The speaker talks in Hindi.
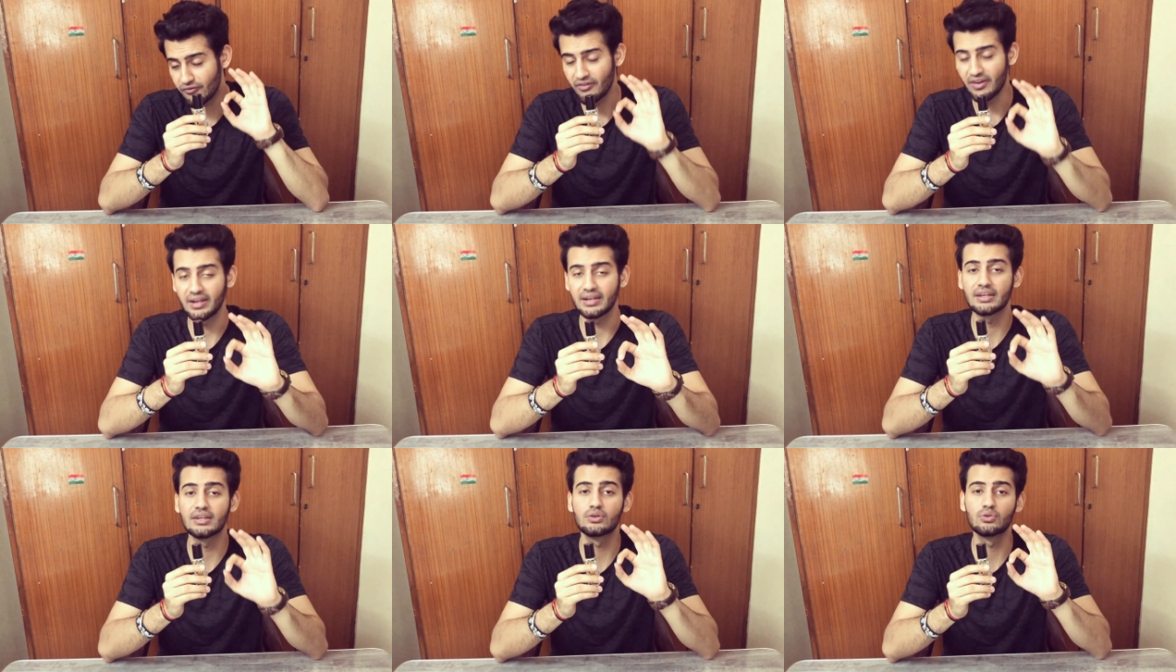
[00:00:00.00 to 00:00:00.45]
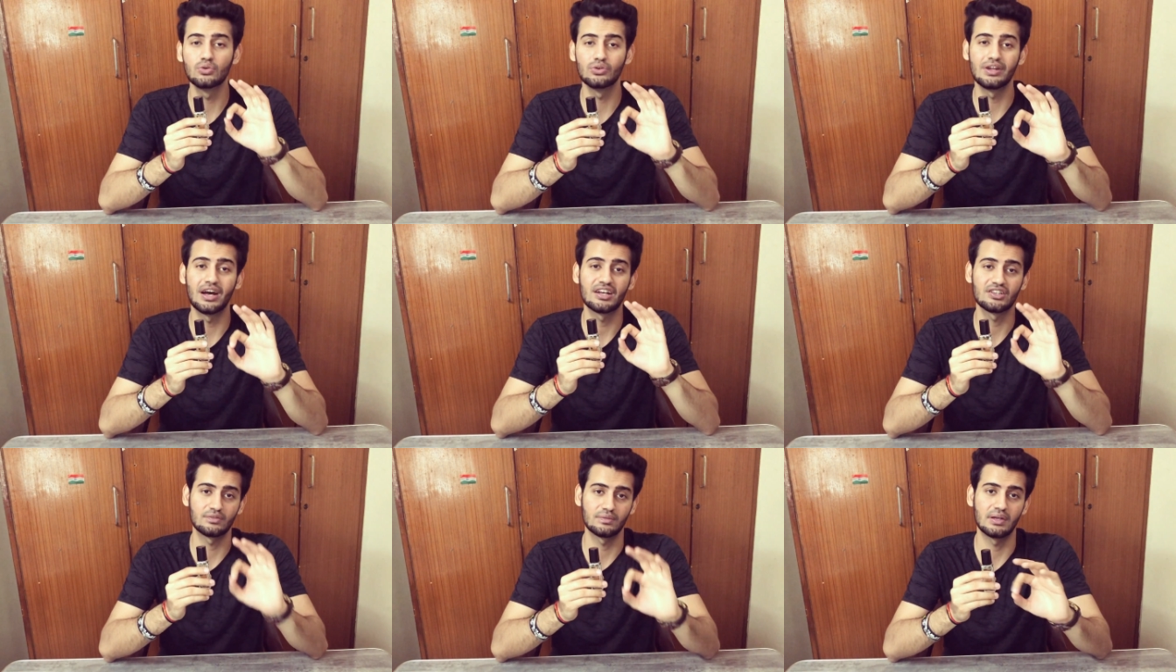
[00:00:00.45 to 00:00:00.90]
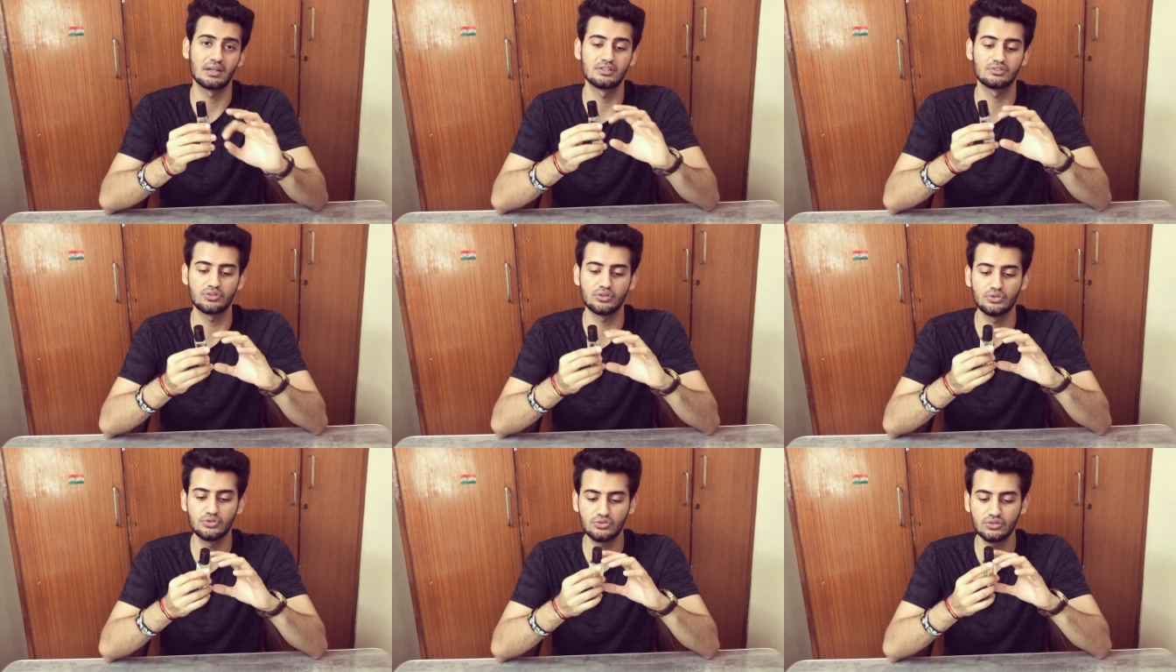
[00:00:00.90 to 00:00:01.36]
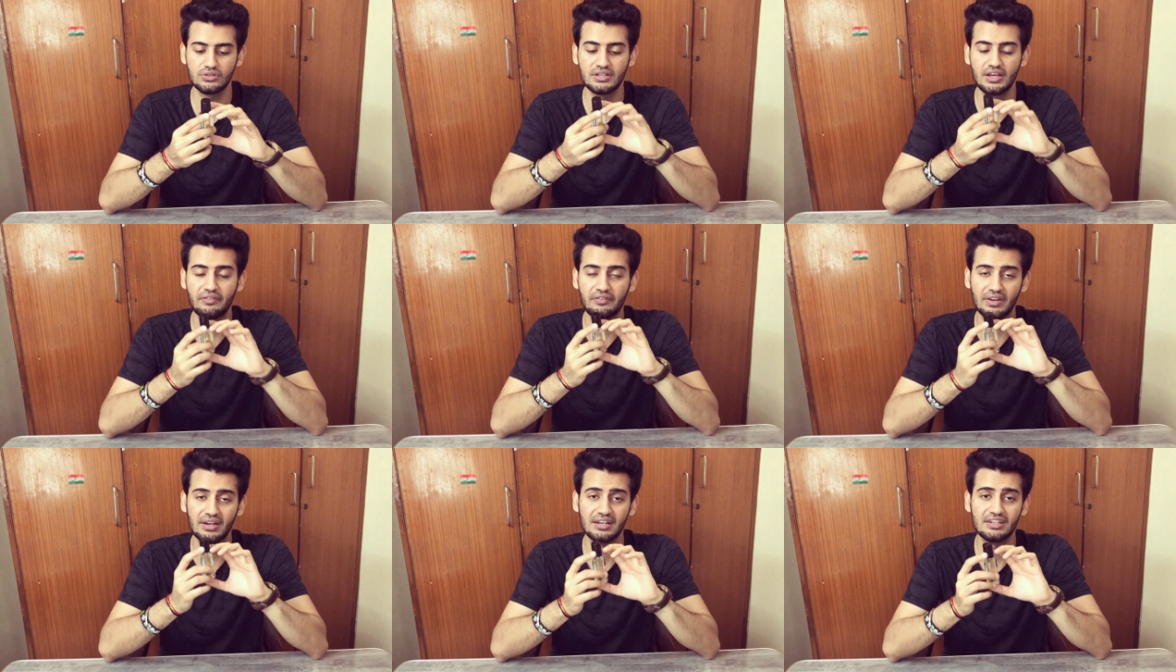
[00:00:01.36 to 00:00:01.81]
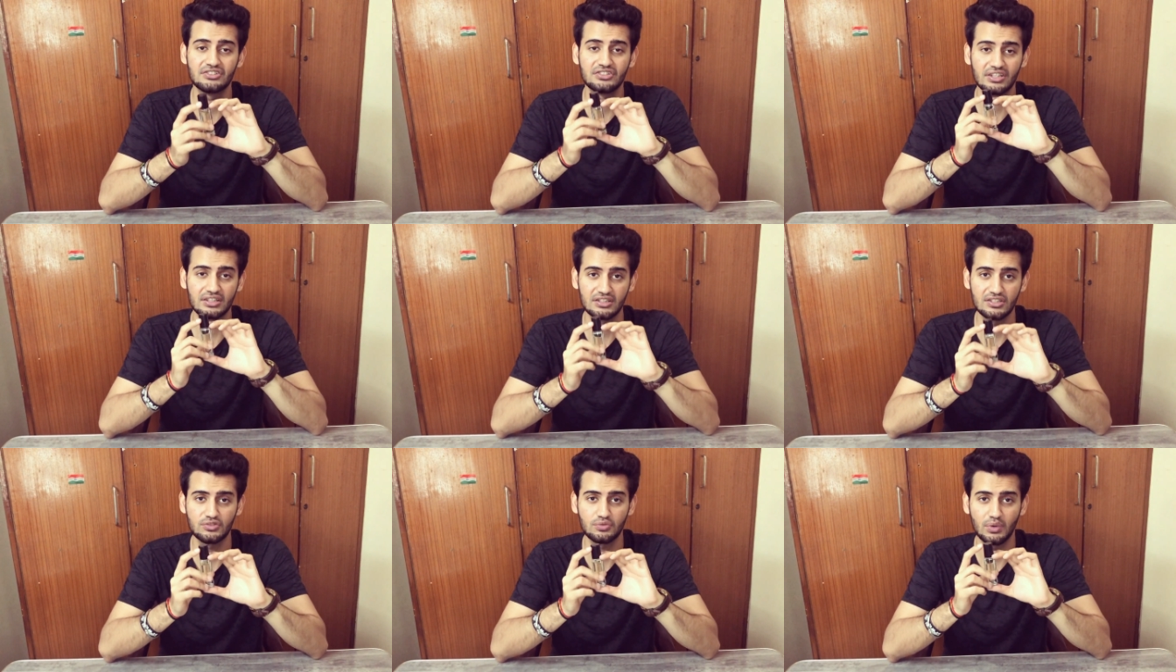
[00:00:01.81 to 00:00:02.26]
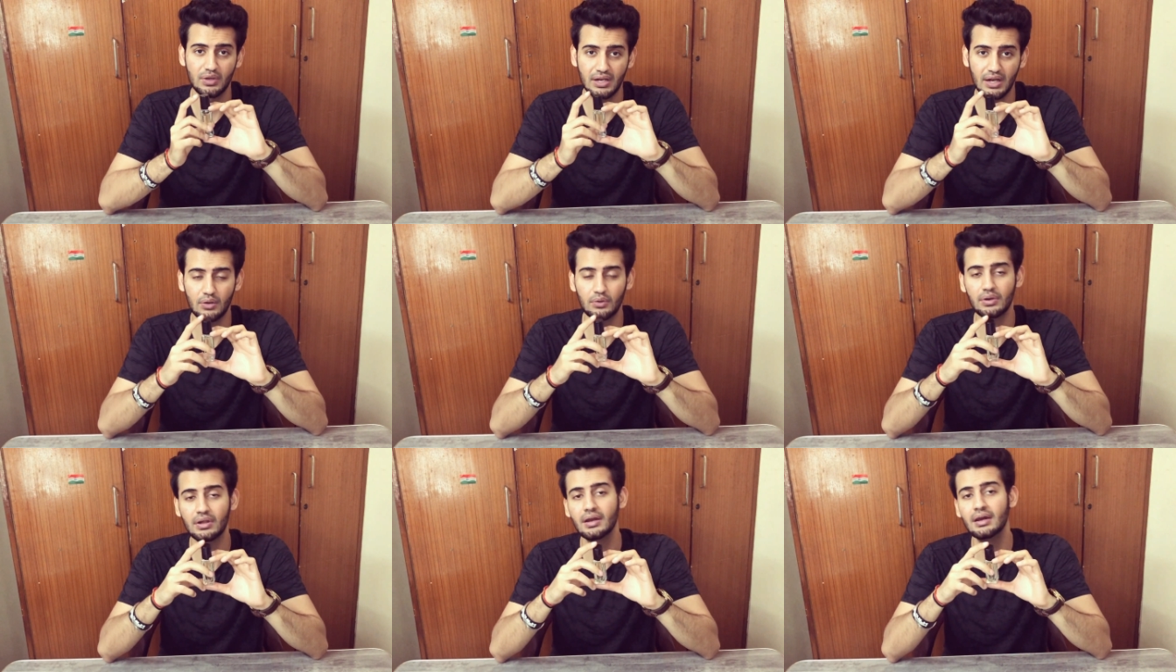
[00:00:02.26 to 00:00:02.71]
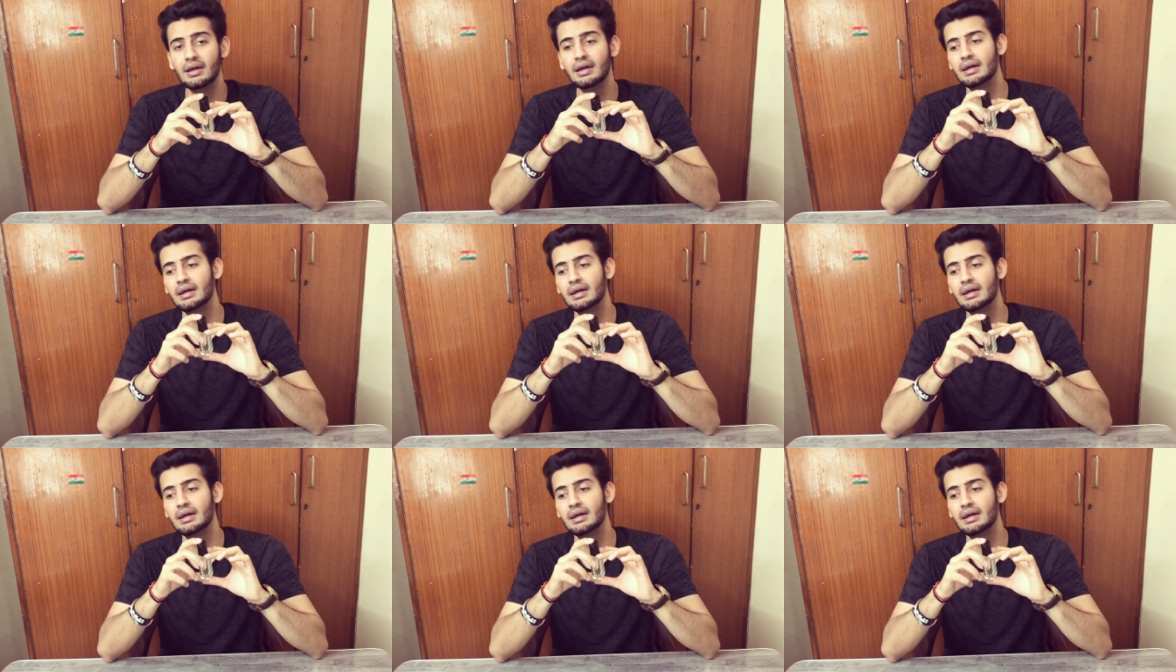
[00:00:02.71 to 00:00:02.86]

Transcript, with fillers: वेरी गुड एज वेल सो यू शुड डेफिनेटली चेक दिस वन आउट